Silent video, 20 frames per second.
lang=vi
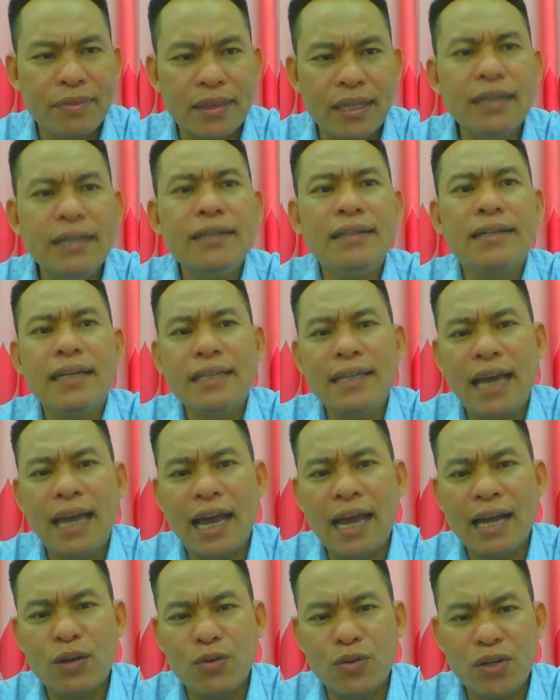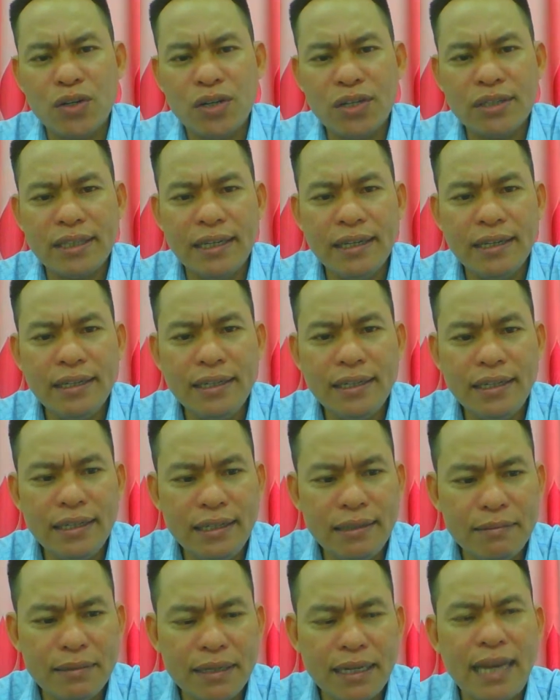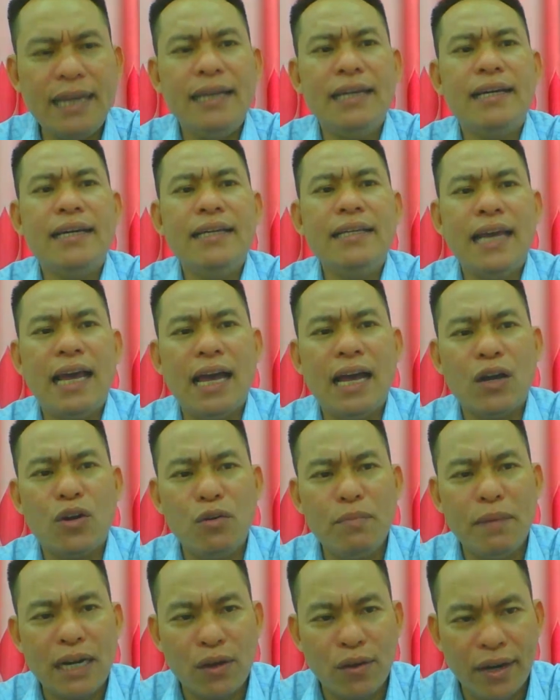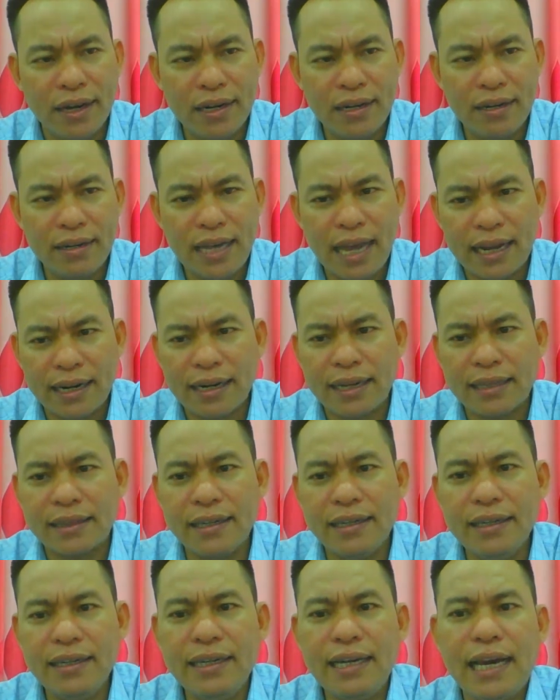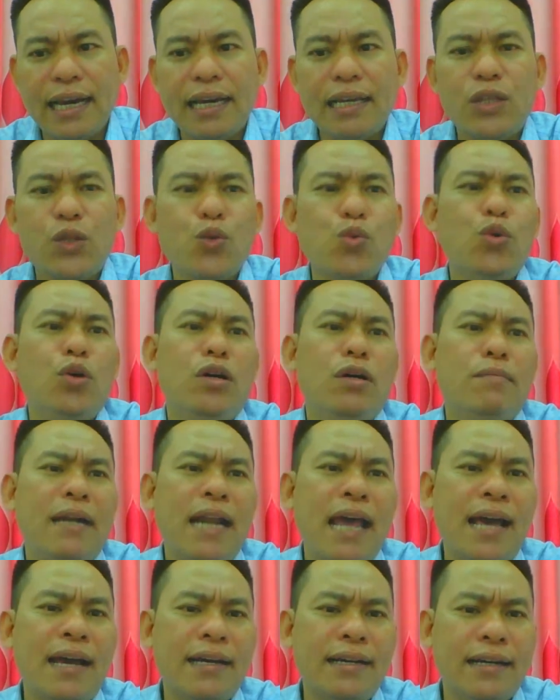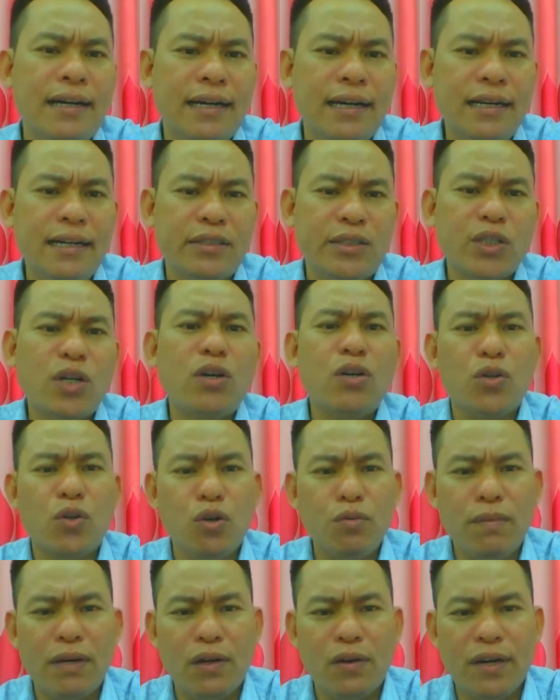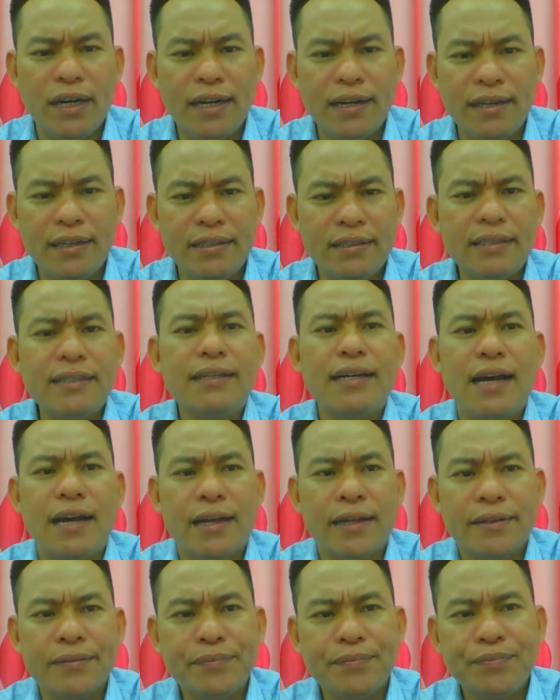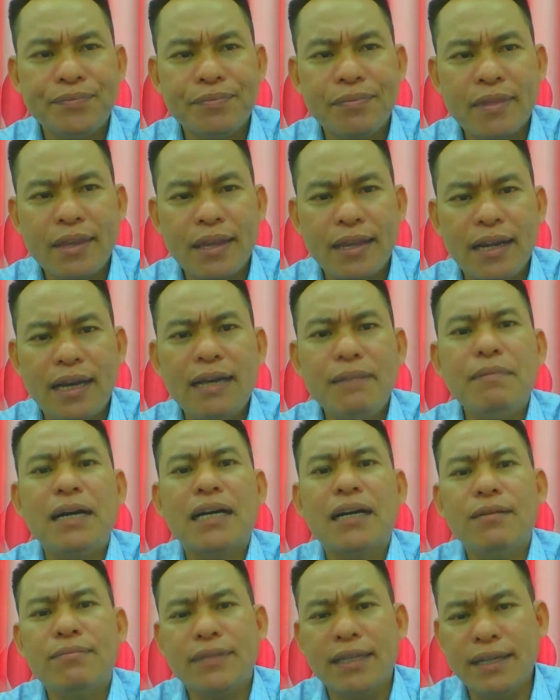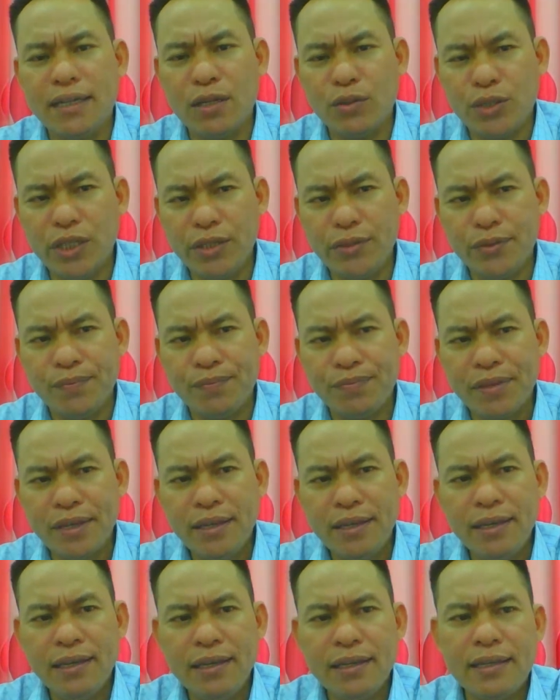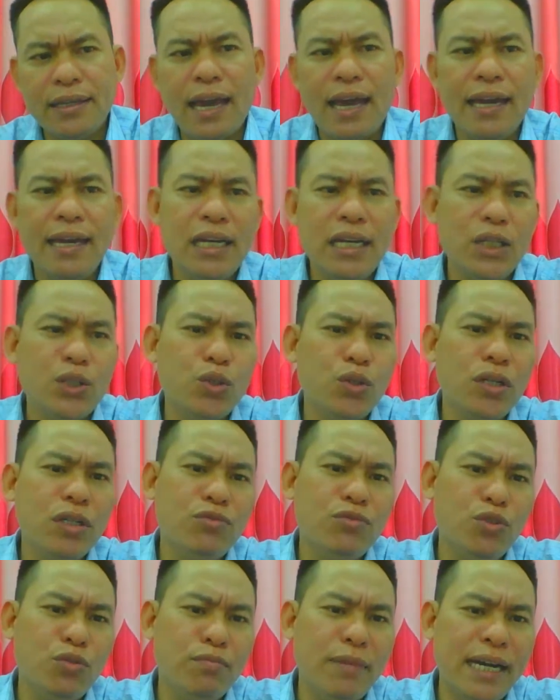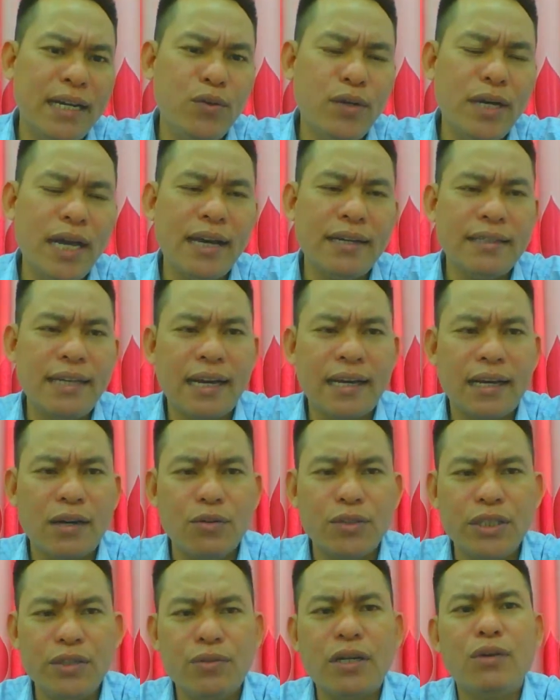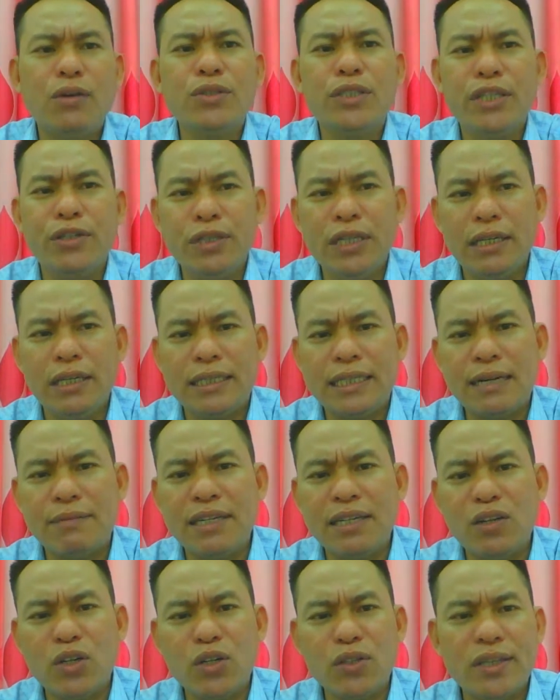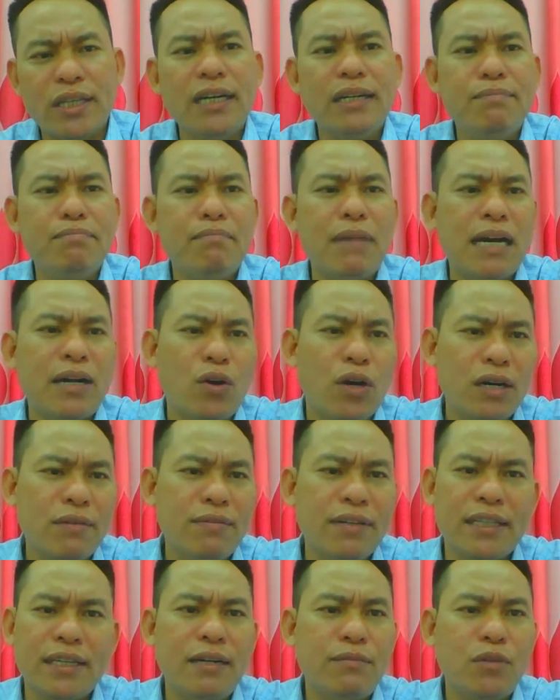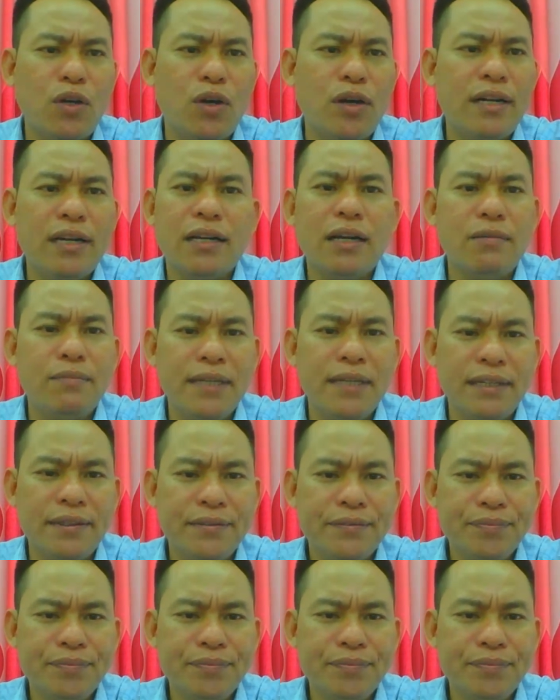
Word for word: từ cái nhà của nó tới ngay cái nhà của bà nội nó hoặc là tới ngay cái chùa mà đang gửi là tro cốt bà nội đó rất gần đấy mà không tới cầu siêu chạy xuống cái vùng bảy núi an giang cầu siêu cầu siêu gì trong cái đó tên bà nội và tên ông nội nó không biết